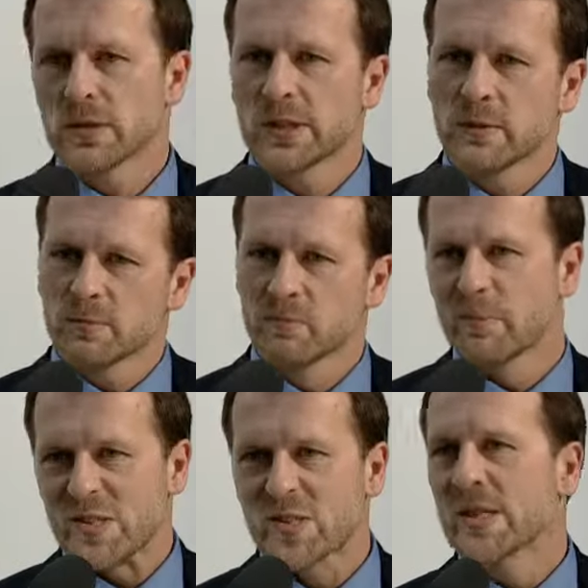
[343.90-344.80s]
die
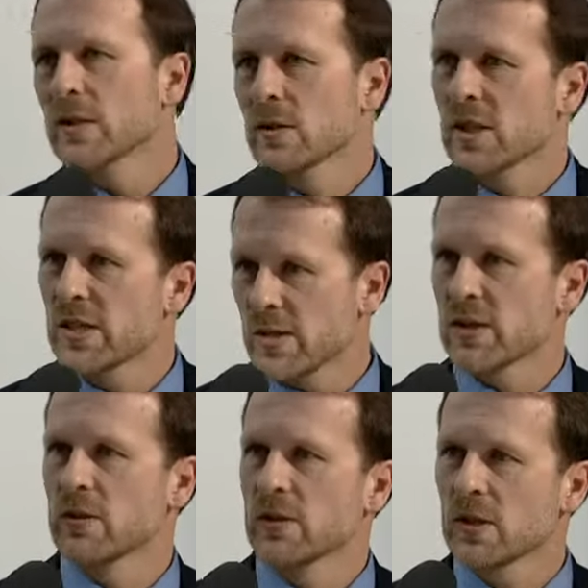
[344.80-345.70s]
brisanten
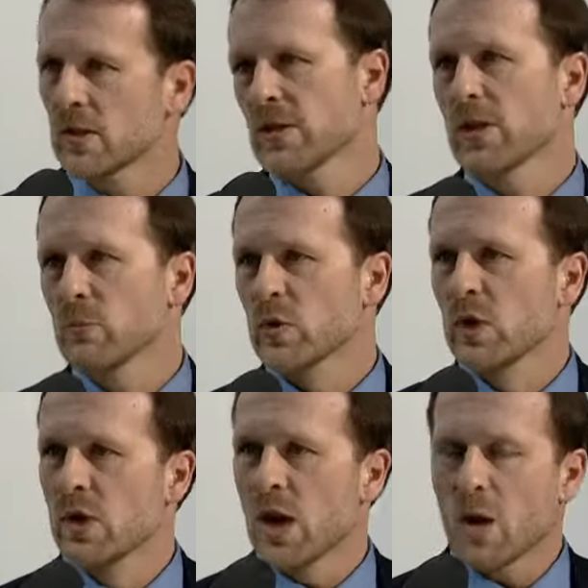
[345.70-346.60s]
Risiken, die es gibt,
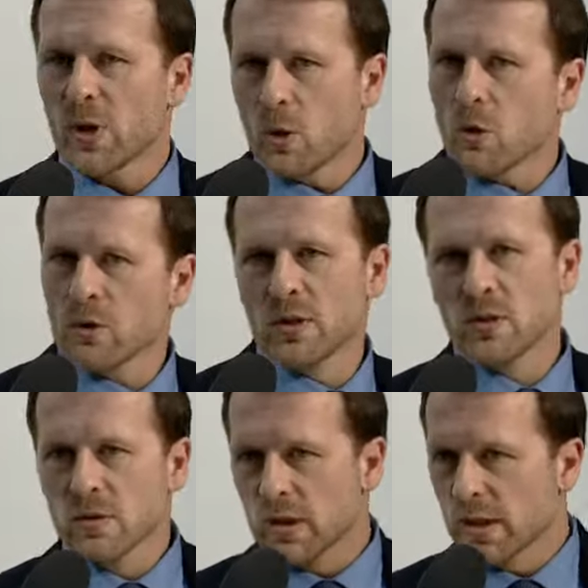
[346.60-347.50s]
aber auch
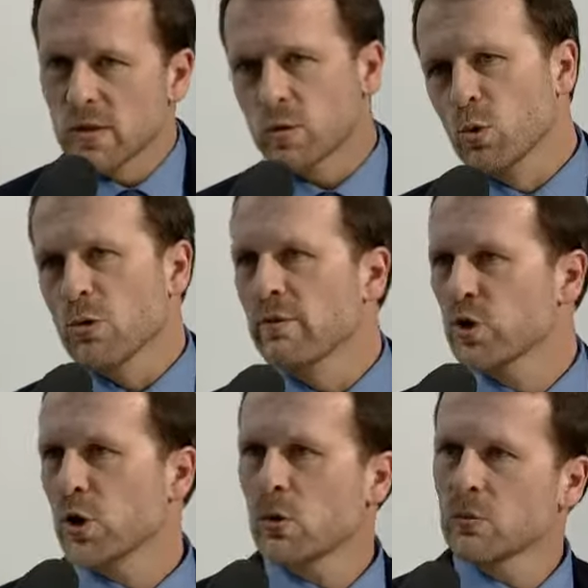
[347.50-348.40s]
in die Zukunft
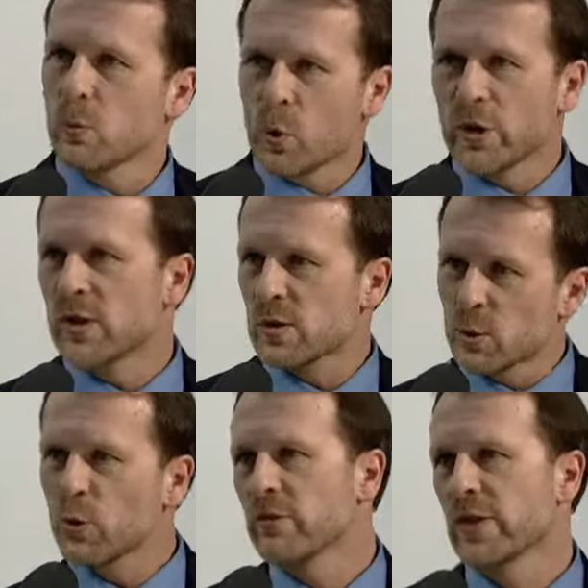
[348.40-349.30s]
schauen, mögliche
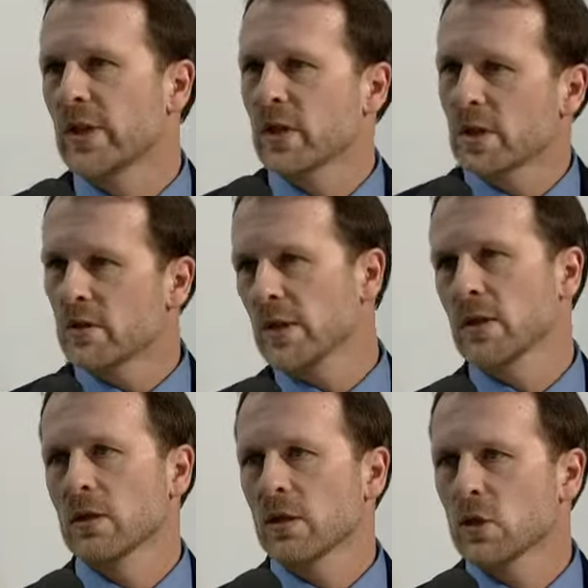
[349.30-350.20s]
zukünftige
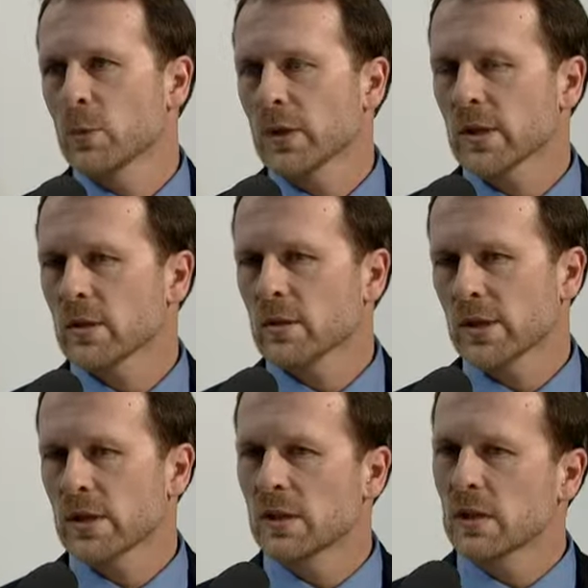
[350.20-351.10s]
Risiken entsprechend
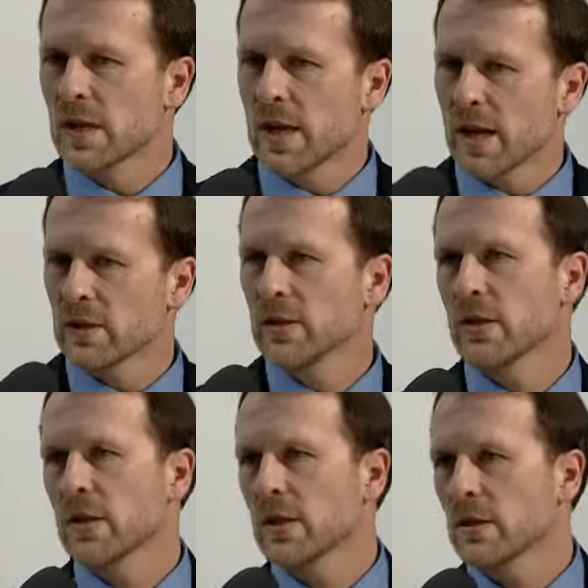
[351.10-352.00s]
in
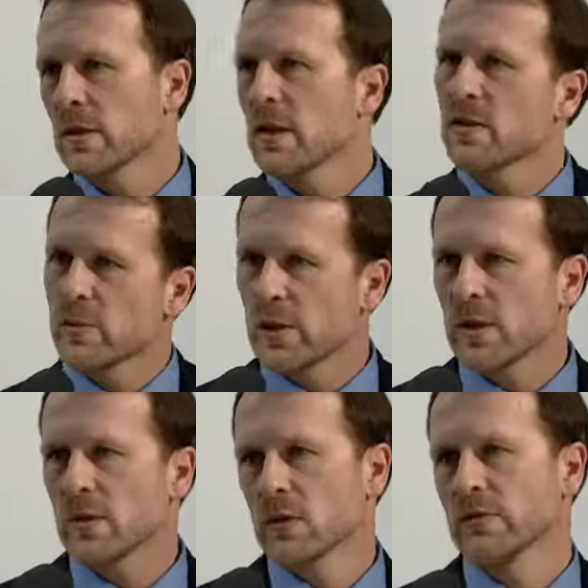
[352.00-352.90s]
Lerninhalten, in
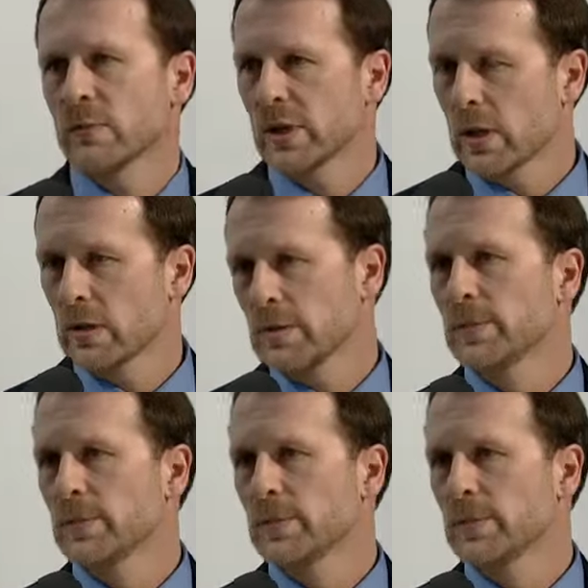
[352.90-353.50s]
Seminaren zu vermitteln.